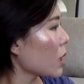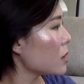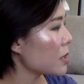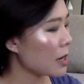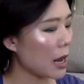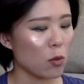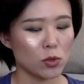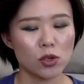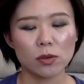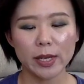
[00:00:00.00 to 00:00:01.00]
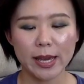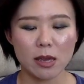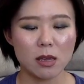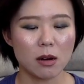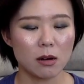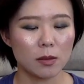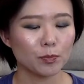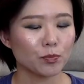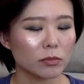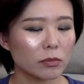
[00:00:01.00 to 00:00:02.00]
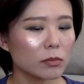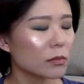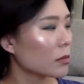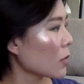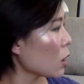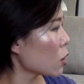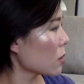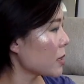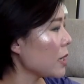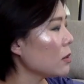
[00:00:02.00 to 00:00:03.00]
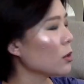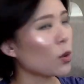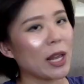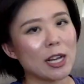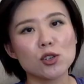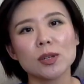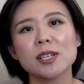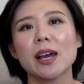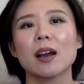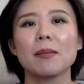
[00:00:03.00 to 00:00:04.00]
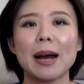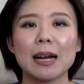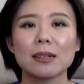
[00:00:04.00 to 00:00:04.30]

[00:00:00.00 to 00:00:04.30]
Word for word: 接下来我们说眼影儿。首先我来说这个吧，